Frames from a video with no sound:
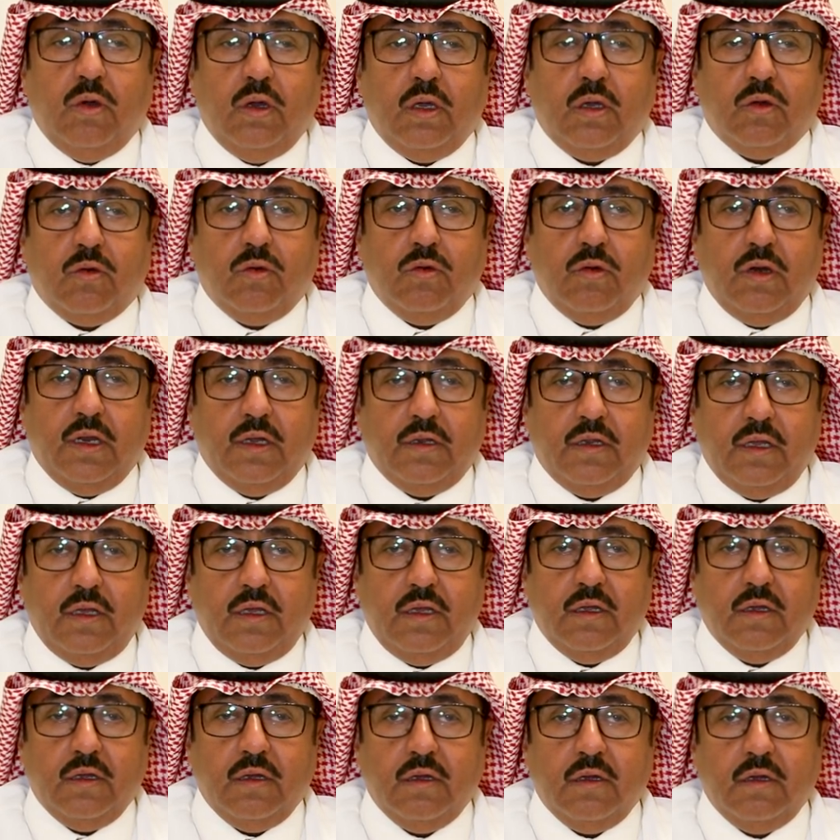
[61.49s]
ويكون
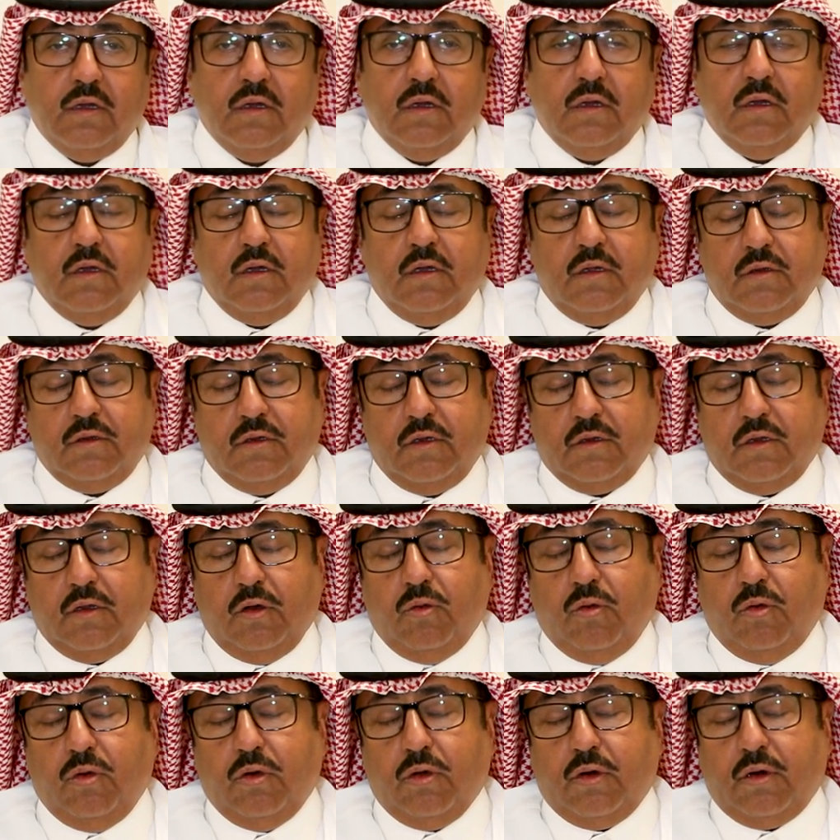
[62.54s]
لديه
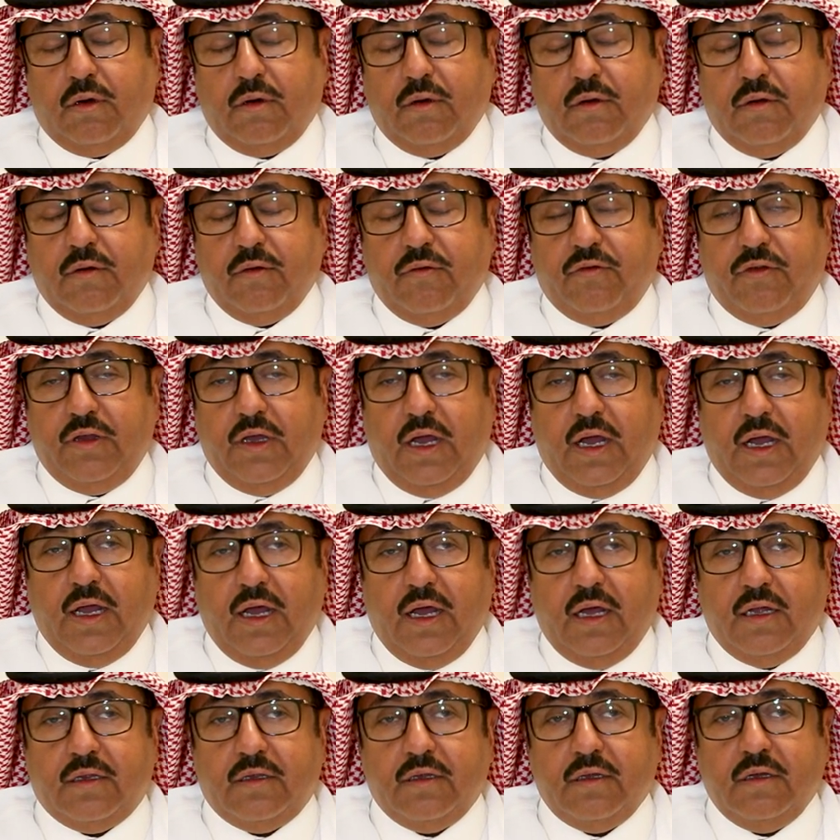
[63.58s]
تطور في
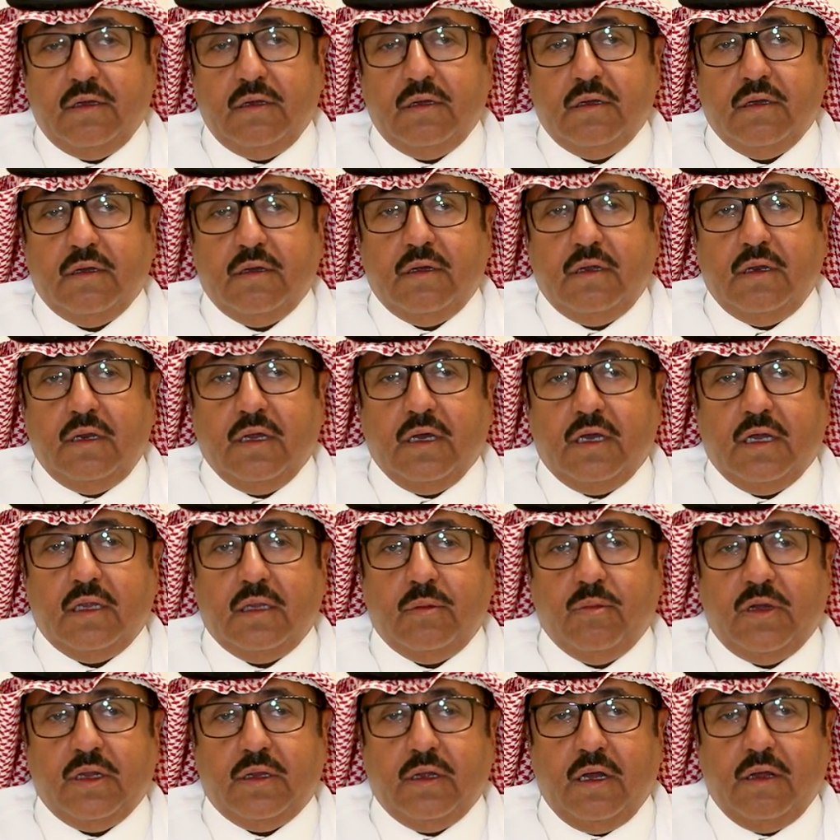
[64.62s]
حياته
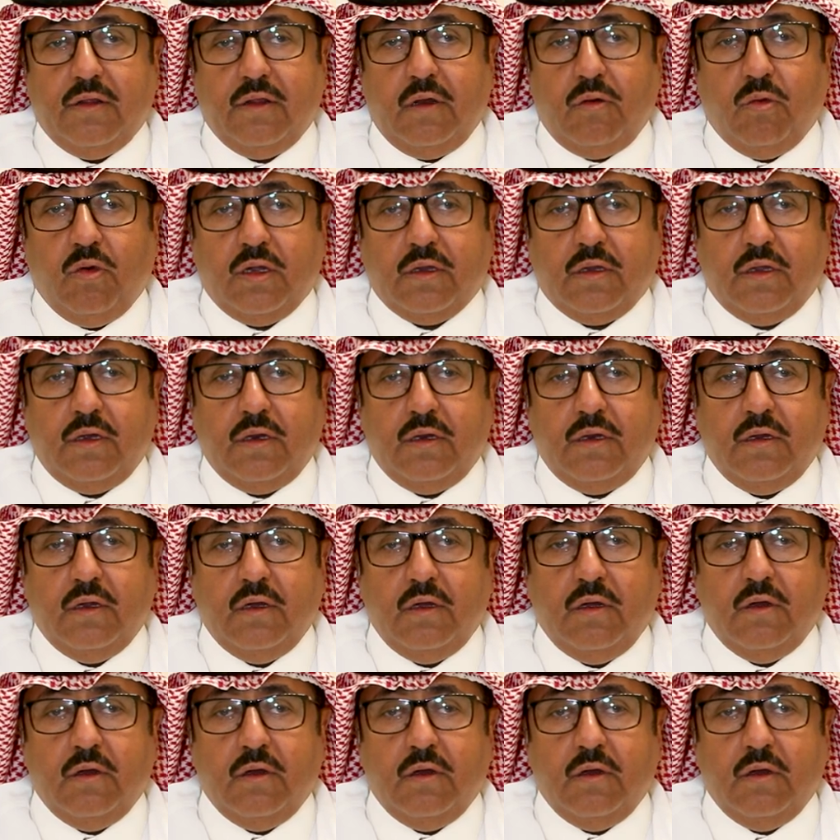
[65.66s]
لخدمة هذا الوطن